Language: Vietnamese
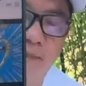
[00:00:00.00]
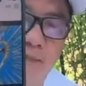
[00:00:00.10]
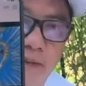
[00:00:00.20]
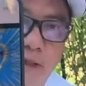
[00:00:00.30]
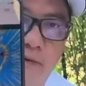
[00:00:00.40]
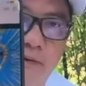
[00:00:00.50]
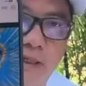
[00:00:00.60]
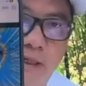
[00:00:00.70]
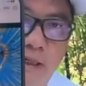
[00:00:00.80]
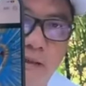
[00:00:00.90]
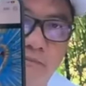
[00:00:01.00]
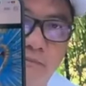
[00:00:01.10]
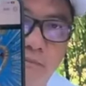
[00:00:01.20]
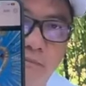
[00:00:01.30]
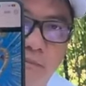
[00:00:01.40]
mà theo cái này
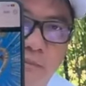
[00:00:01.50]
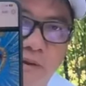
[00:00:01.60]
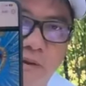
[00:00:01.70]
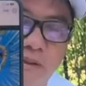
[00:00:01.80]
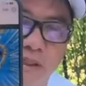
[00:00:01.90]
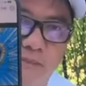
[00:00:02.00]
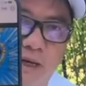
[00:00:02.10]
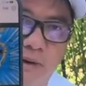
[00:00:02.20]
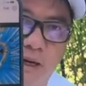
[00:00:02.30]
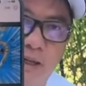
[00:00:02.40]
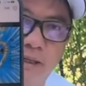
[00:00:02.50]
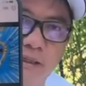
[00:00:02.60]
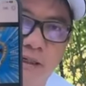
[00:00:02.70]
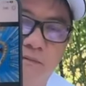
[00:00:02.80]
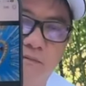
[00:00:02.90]
sẽ mãi mãi
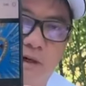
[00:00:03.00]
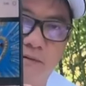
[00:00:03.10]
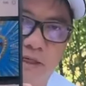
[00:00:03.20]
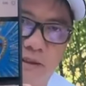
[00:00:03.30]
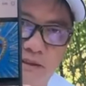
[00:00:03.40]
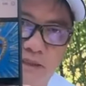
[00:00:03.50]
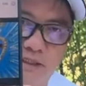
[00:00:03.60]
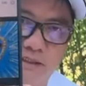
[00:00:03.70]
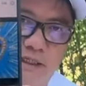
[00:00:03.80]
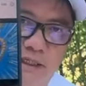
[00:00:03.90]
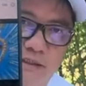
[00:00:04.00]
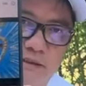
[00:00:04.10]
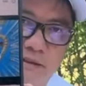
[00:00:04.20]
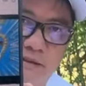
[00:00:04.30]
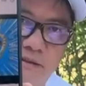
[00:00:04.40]
không bao giờ được về trời,
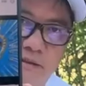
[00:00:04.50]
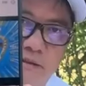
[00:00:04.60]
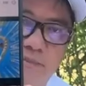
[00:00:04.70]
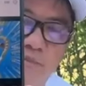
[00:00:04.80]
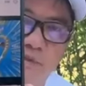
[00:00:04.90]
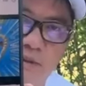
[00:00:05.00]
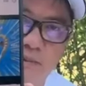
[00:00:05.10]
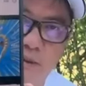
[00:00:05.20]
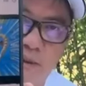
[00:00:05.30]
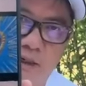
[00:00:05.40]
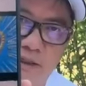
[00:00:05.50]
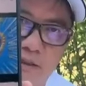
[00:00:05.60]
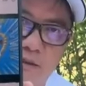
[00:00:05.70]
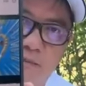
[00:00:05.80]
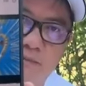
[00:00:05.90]
sẽ bị đọa địa ngục